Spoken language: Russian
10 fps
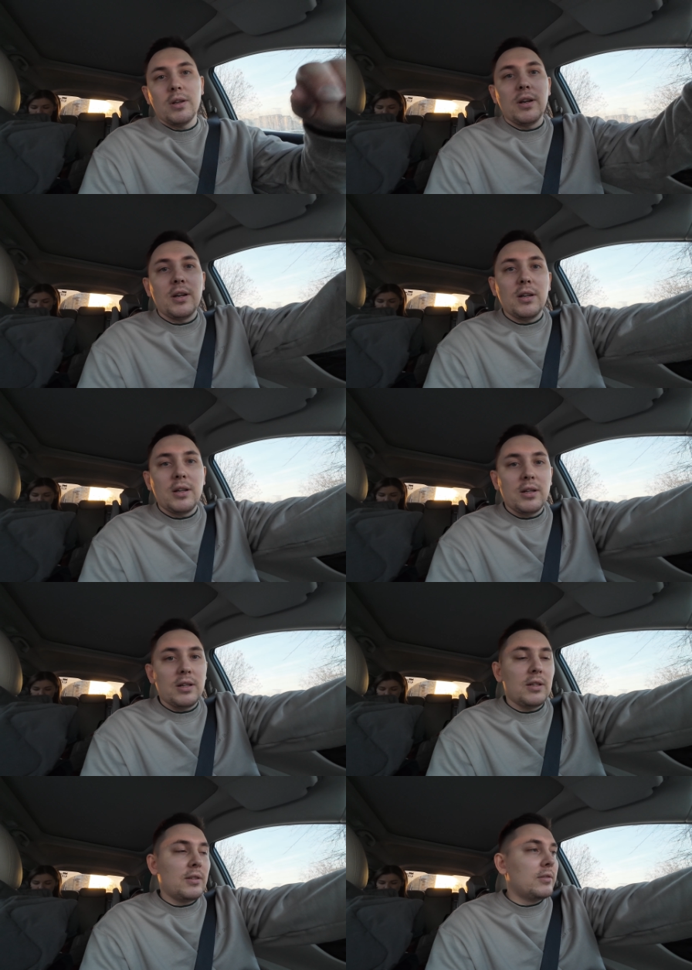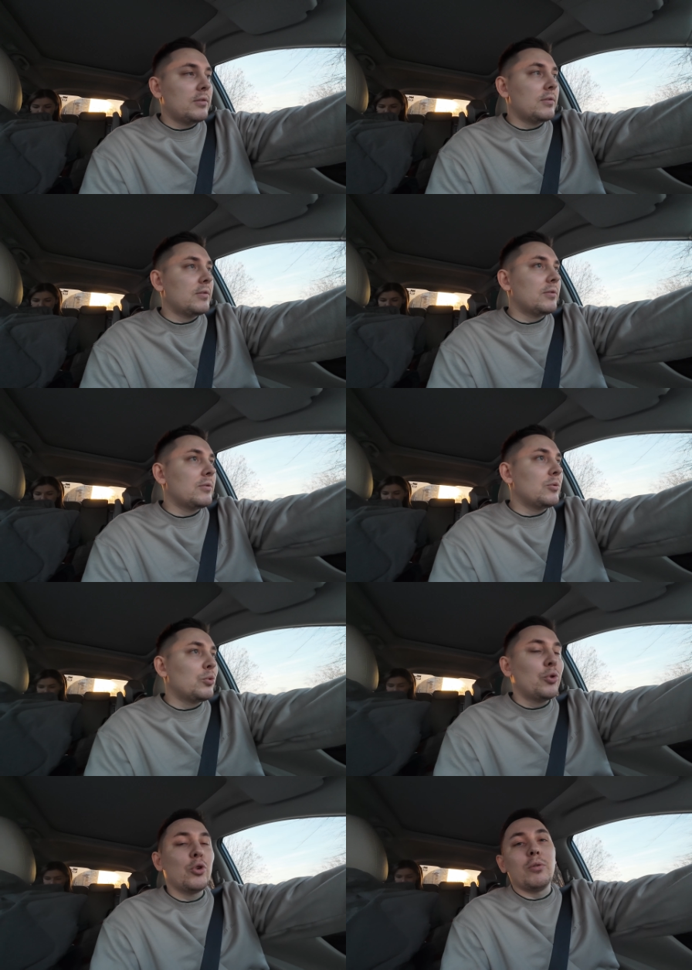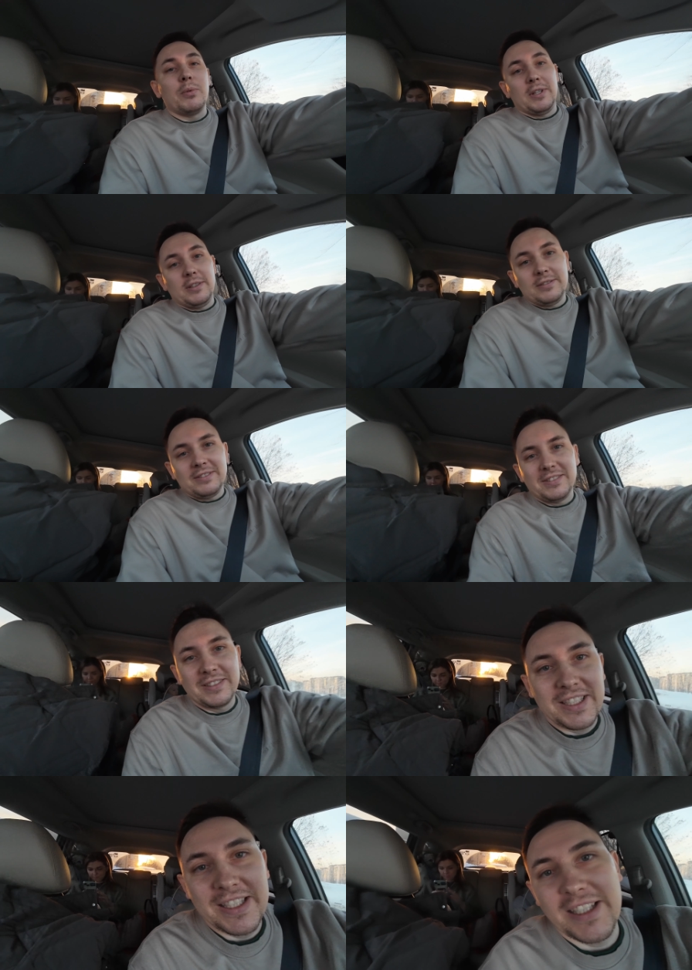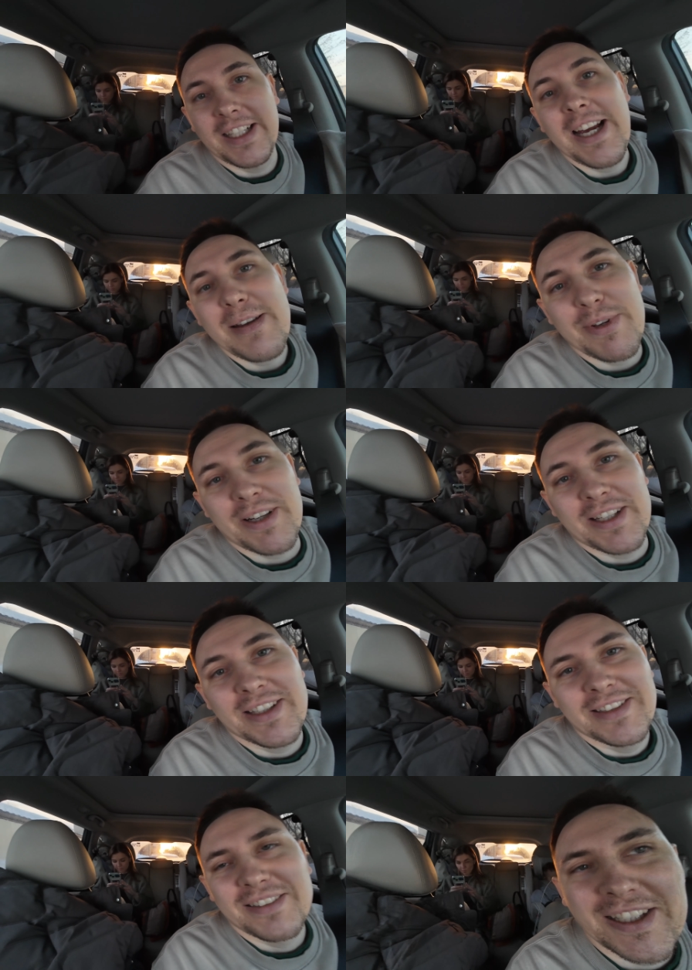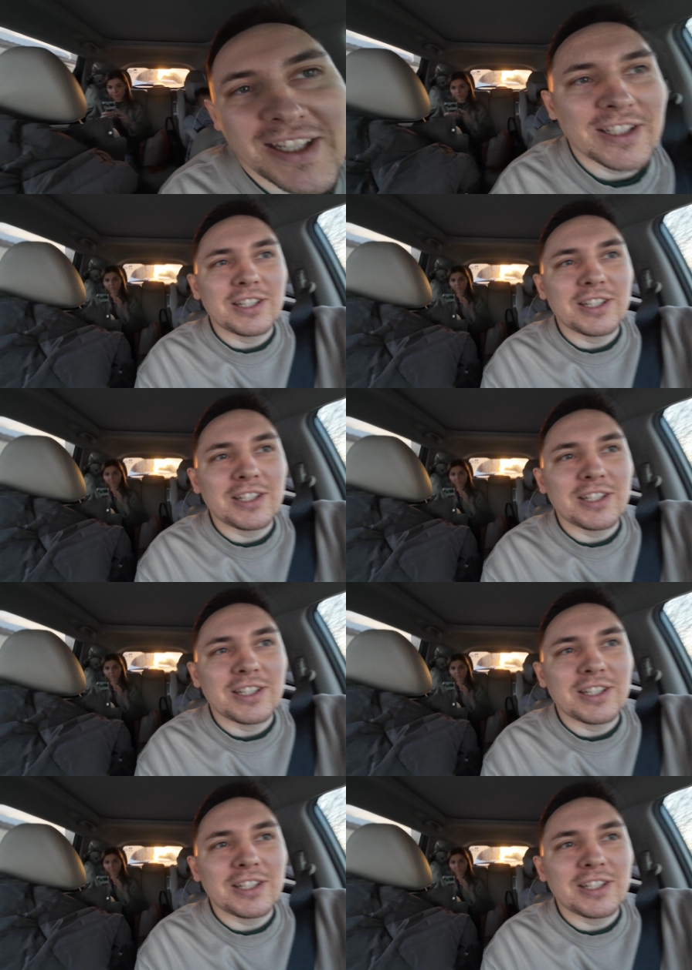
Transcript: А, удобно с этой камерой когда